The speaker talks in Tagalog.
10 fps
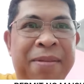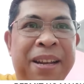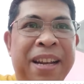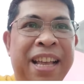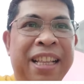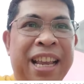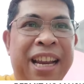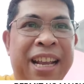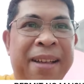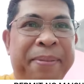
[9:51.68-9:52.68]
Yan yeah,
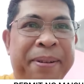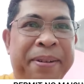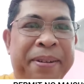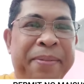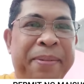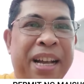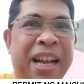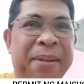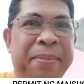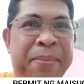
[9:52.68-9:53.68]
talaga po,
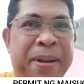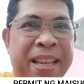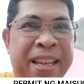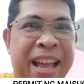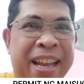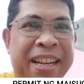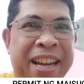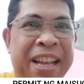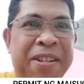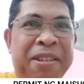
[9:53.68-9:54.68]

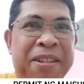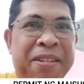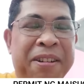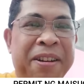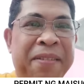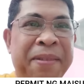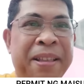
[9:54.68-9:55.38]
magagababayan. Ano yon?